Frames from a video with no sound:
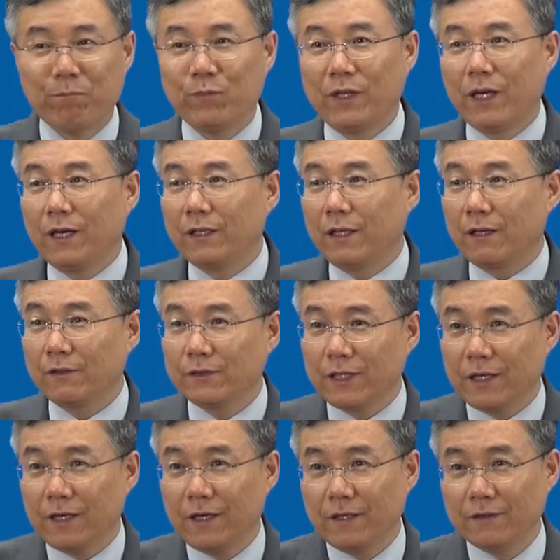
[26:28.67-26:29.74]
내가 나를
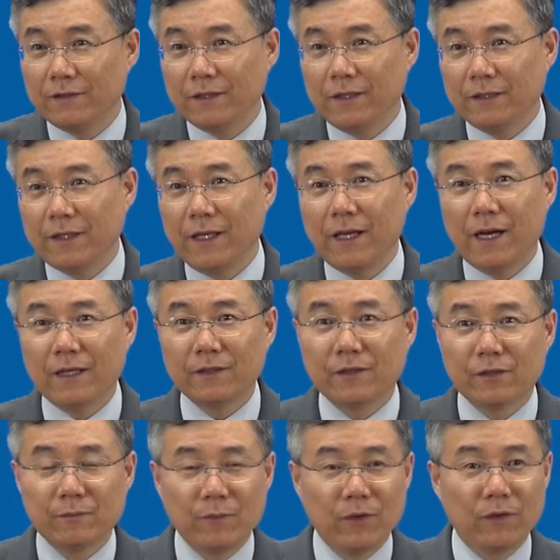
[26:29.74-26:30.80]
사랑하느냐, 내
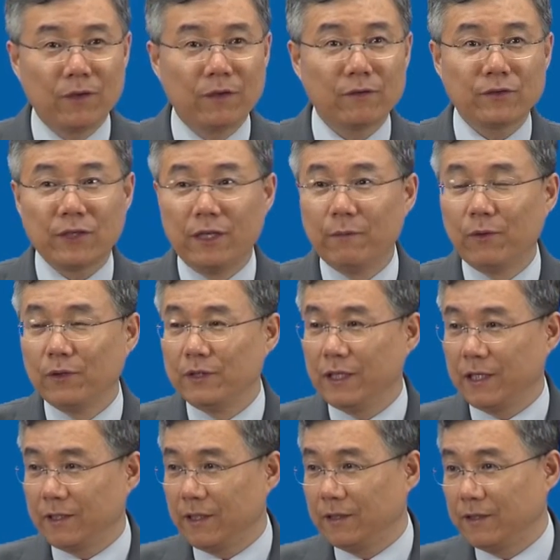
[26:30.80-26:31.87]
양들을 먹이라고 세 번
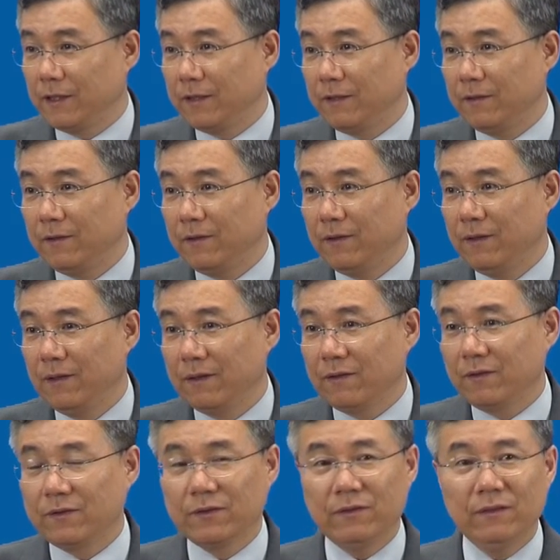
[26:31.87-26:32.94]
이야기하잖아요.
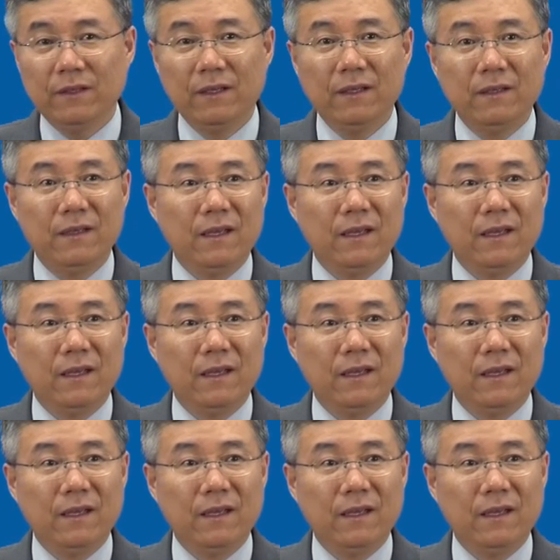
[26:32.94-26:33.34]
그렇죠?